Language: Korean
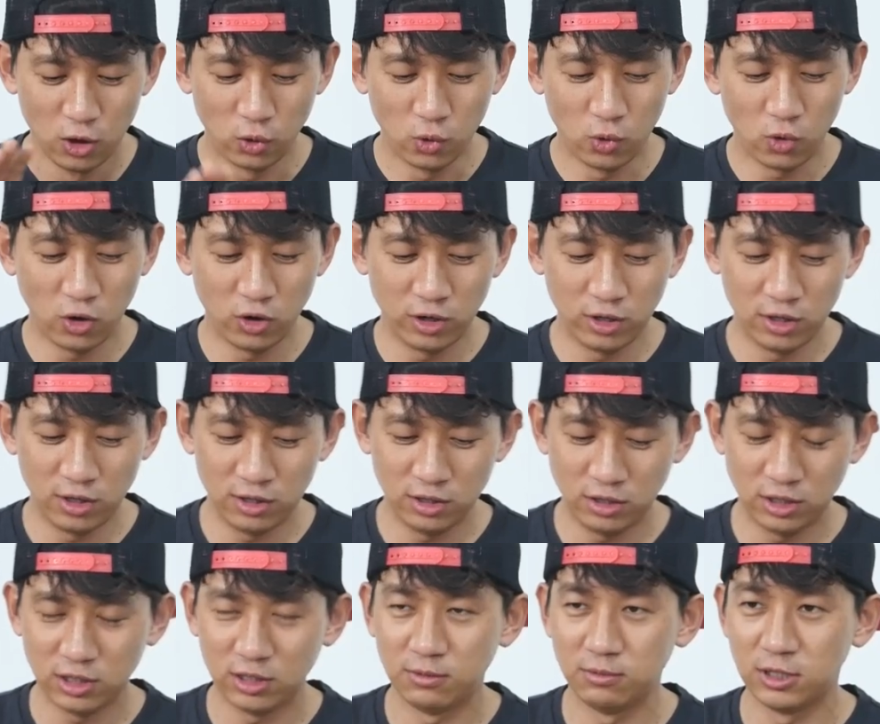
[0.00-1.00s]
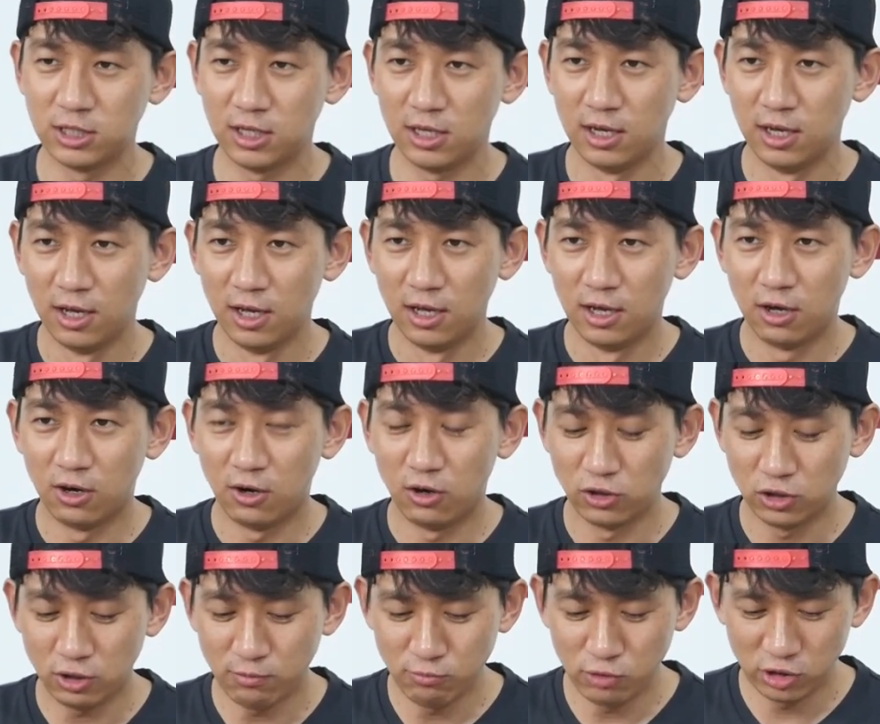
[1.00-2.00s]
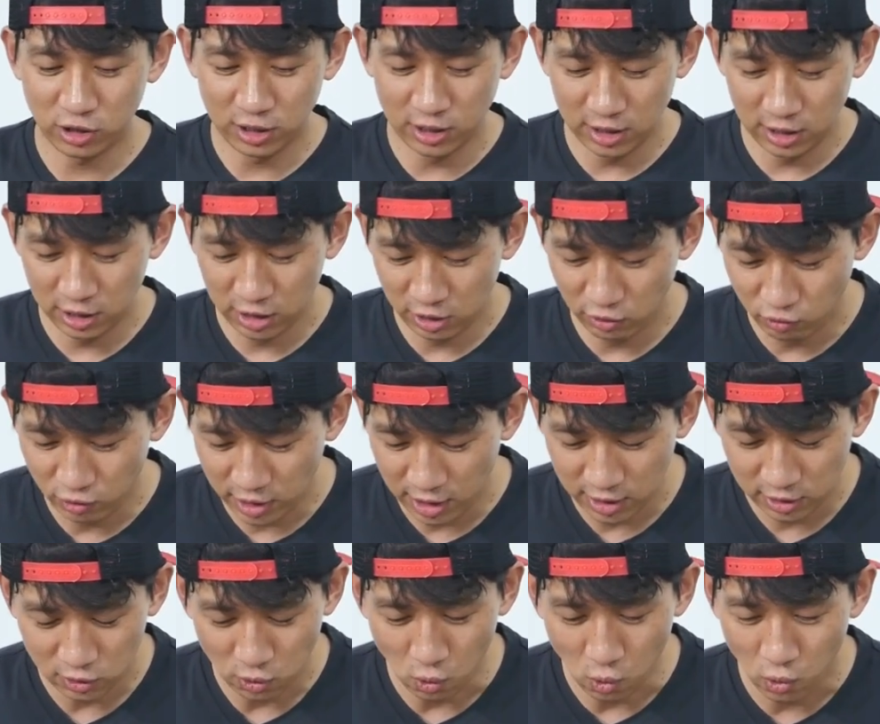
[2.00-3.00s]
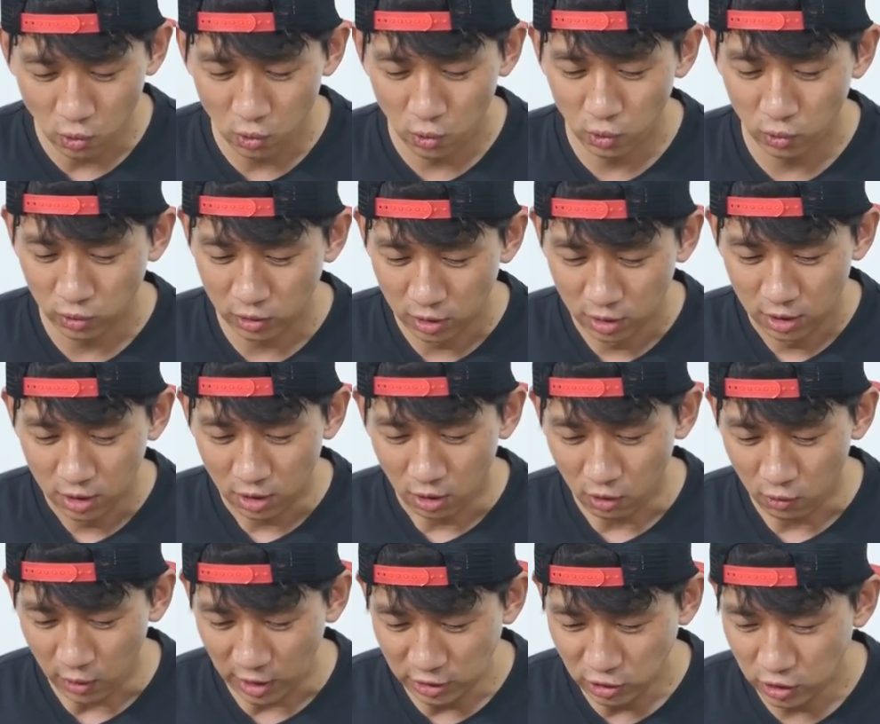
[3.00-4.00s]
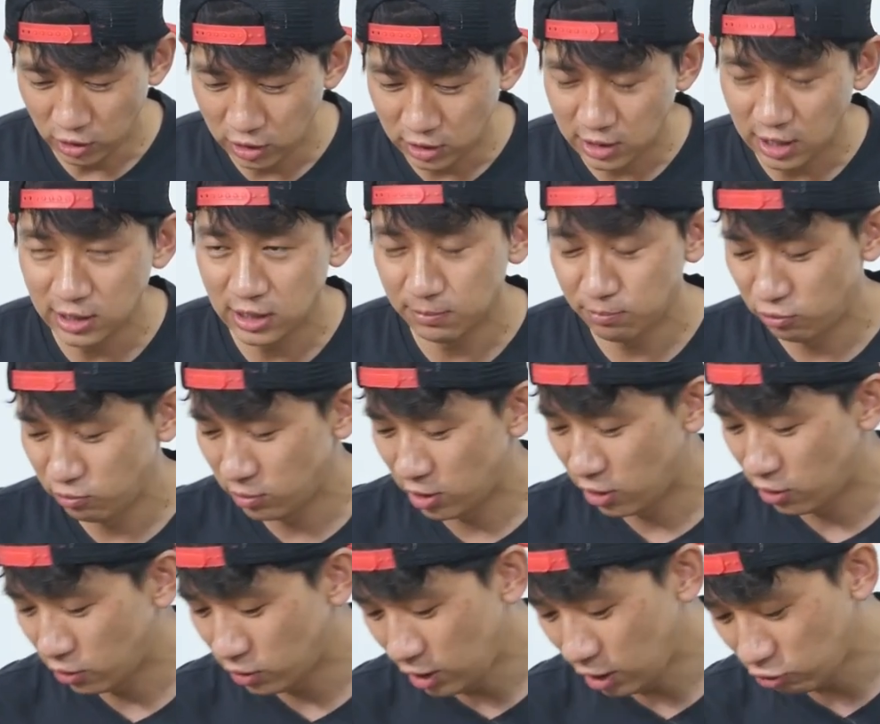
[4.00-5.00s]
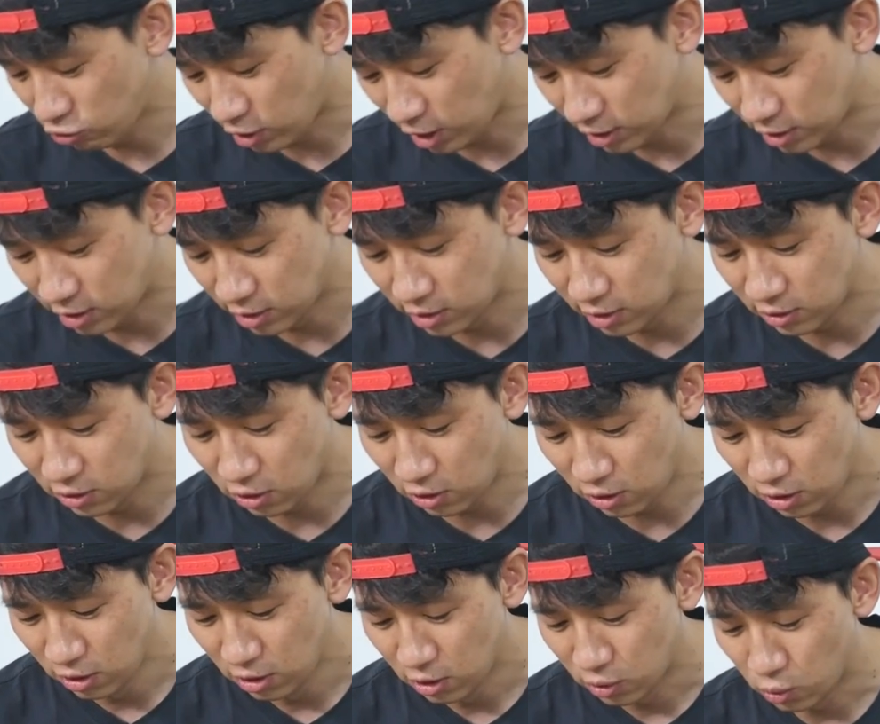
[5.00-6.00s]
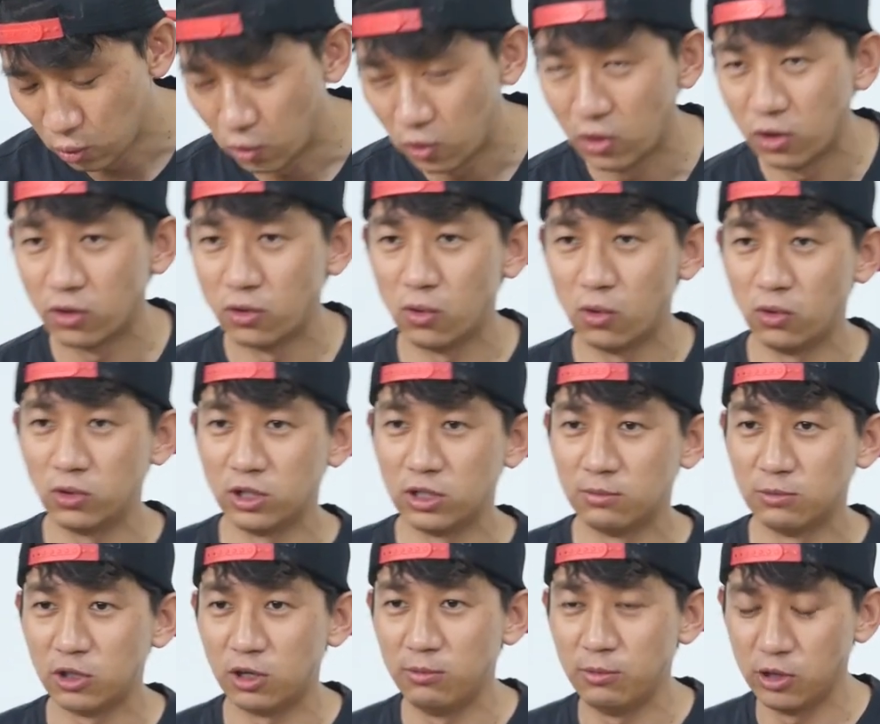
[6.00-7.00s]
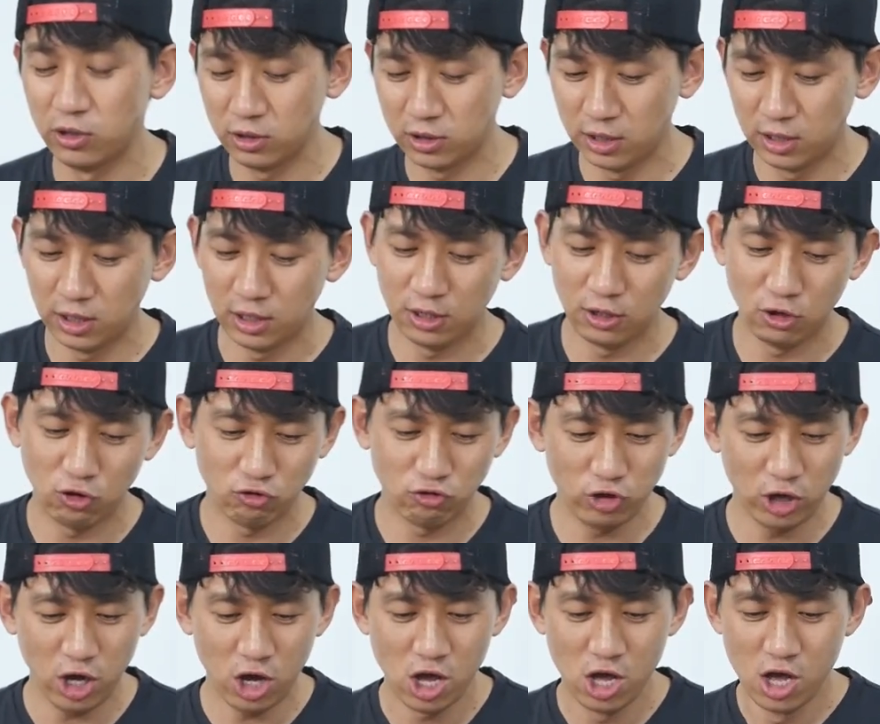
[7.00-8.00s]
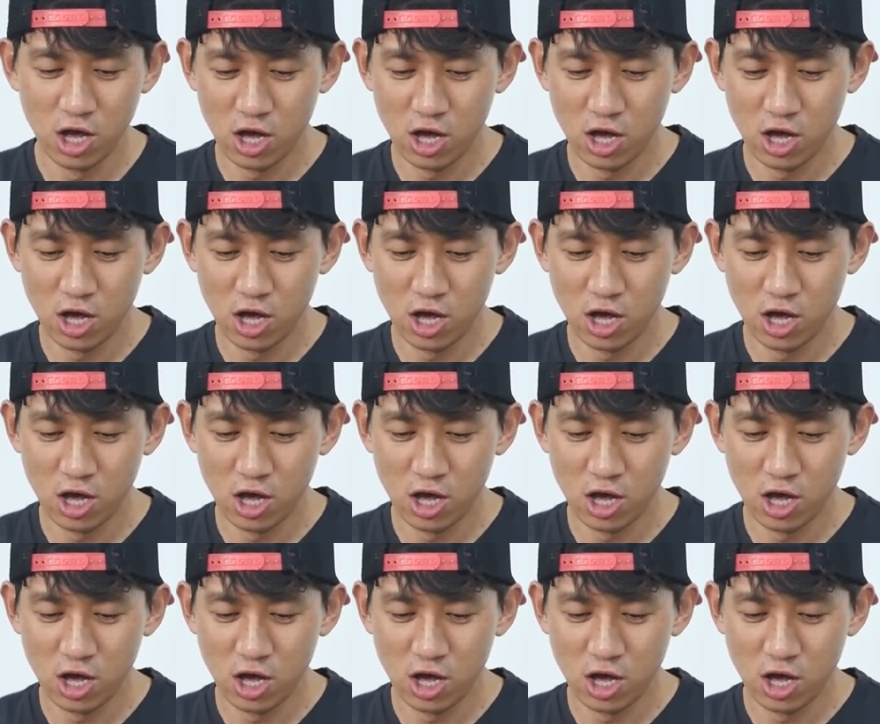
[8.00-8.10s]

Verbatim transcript: 요거는 지금 이제 어, 선물 드리기 위해서 온 어, 완전히 새 제품이에요. 택도 안 뜯은 거. 요거로 지금 설명을 드리는 거고요.